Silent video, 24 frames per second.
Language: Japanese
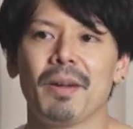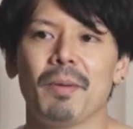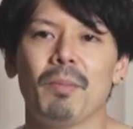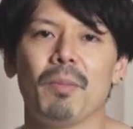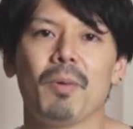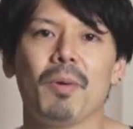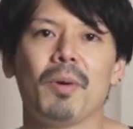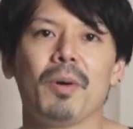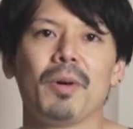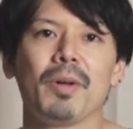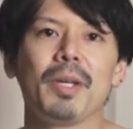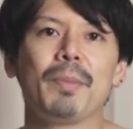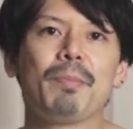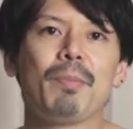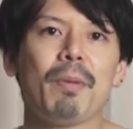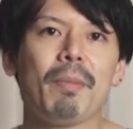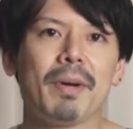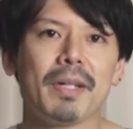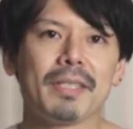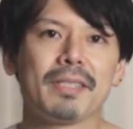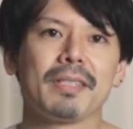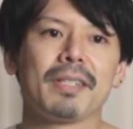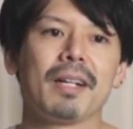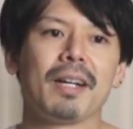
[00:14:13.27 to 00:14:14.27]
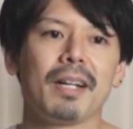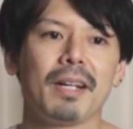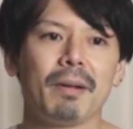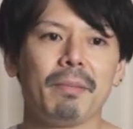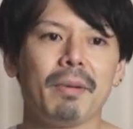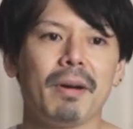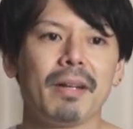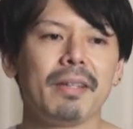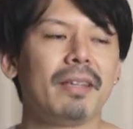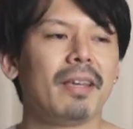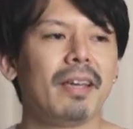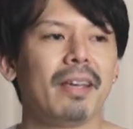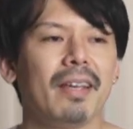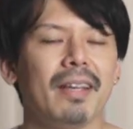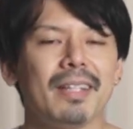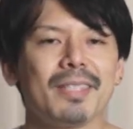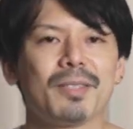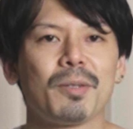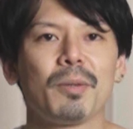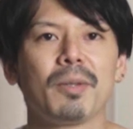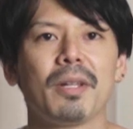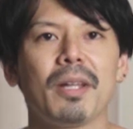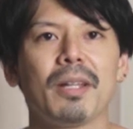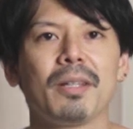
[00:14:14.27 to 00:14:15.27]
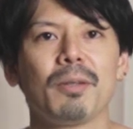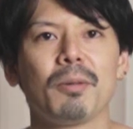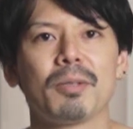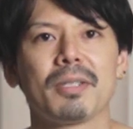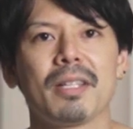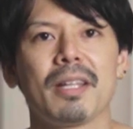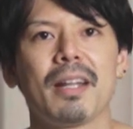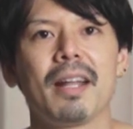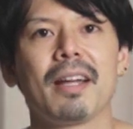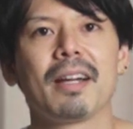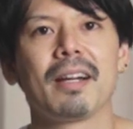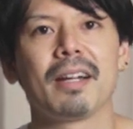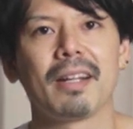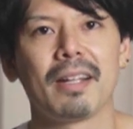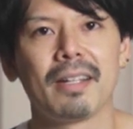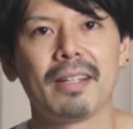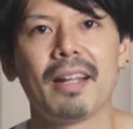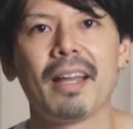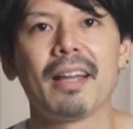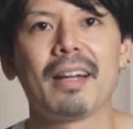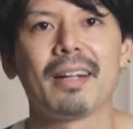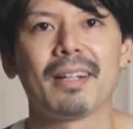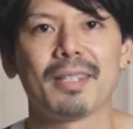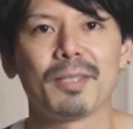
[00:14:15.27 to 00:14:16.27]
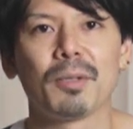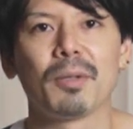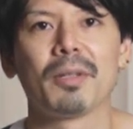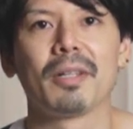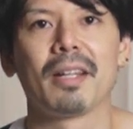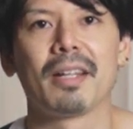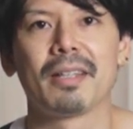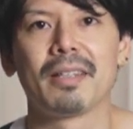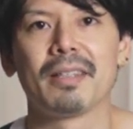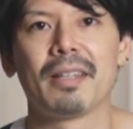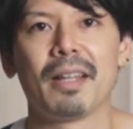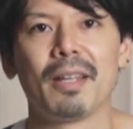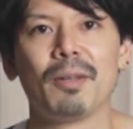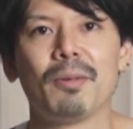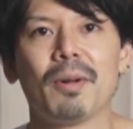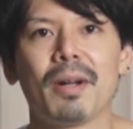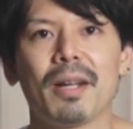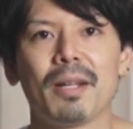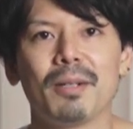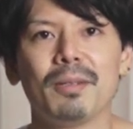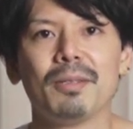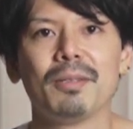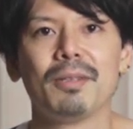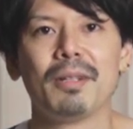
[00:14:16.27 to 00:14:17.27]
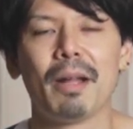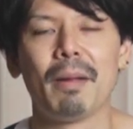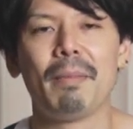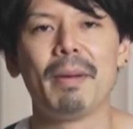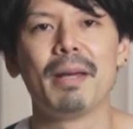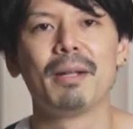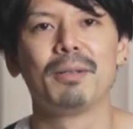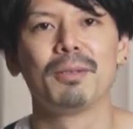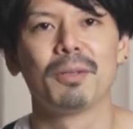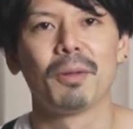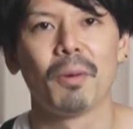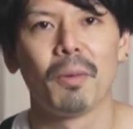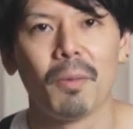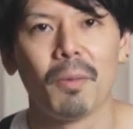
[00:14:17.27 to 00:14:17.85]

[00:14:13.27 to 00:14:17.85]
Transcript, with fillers: もう一歩間違えれば、いえいえそんな乗せないからないからそんなって言われるレベルの